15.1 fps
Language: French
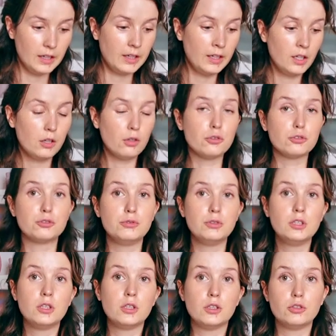Et
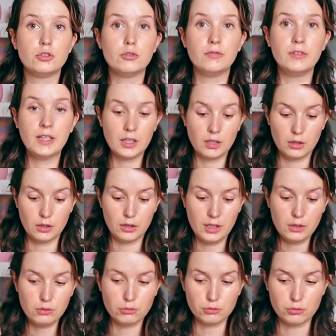ensuite, euh, je vais euh, les
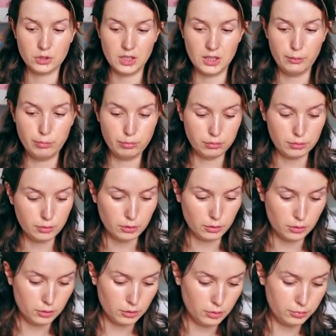congeler pour,
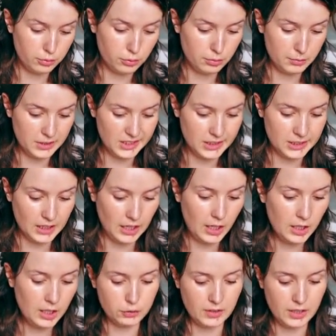pour, mes chats.
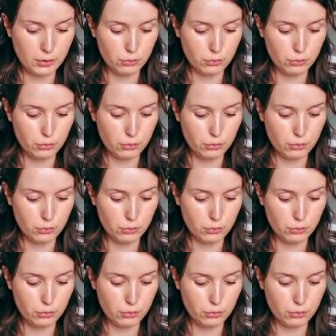Je vais les